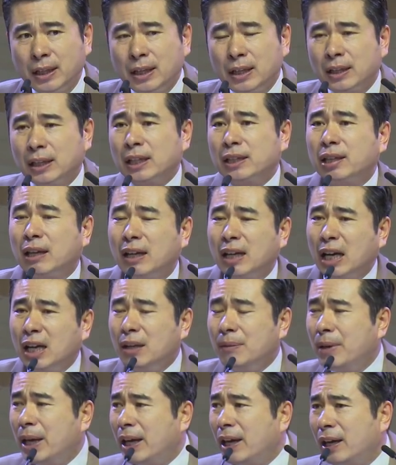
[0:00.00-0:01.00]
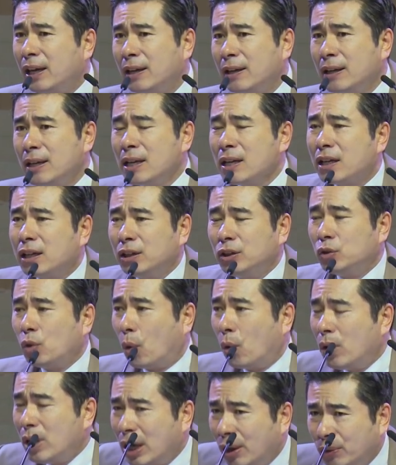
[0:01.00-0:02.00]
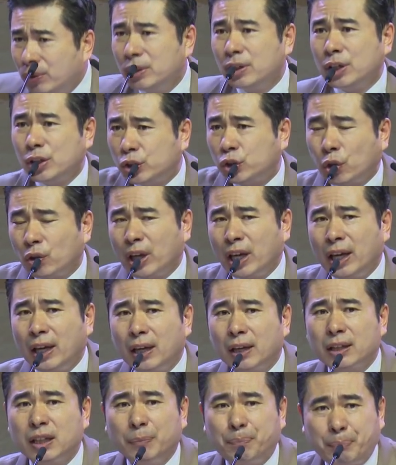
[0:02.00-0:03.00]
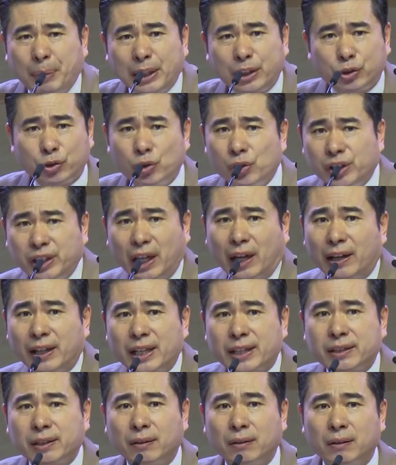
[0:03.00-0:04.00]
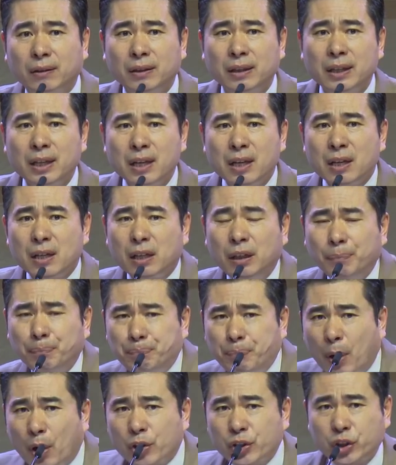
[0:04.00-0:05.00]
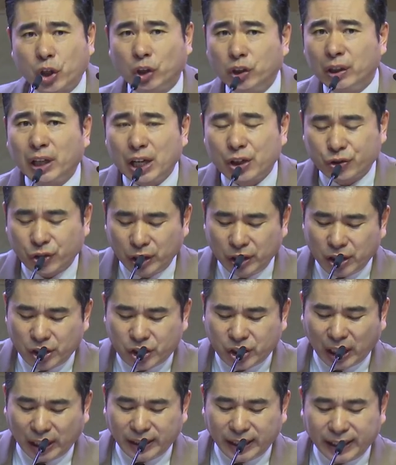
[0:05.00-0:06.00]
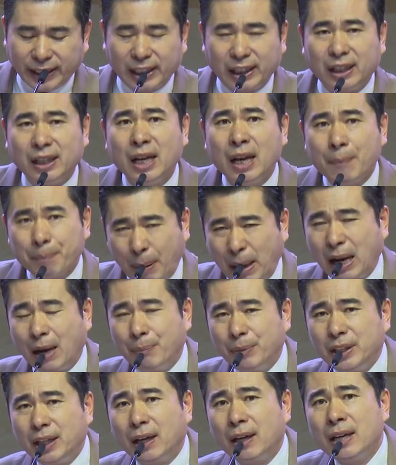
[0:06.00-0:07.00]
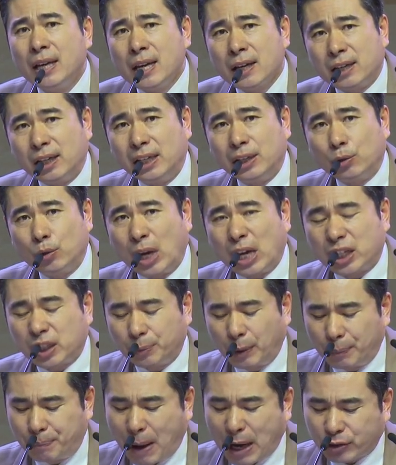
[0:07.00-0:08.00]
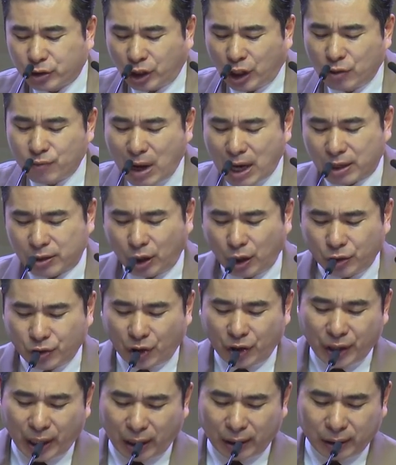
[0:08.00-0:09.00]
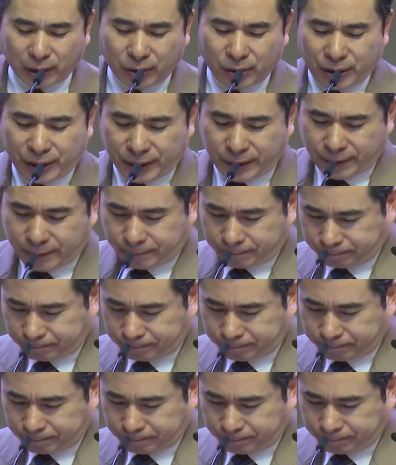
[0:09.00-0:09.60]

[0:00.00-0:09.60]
그래서 하나님의 그 놀라운 은총의 그 빗줄기 아래서 흠뻑 젖어갈 수 있는 시간 되기를 바랍니다. 그리고 원하시면 박수로 영광 그리거리 할렐루야.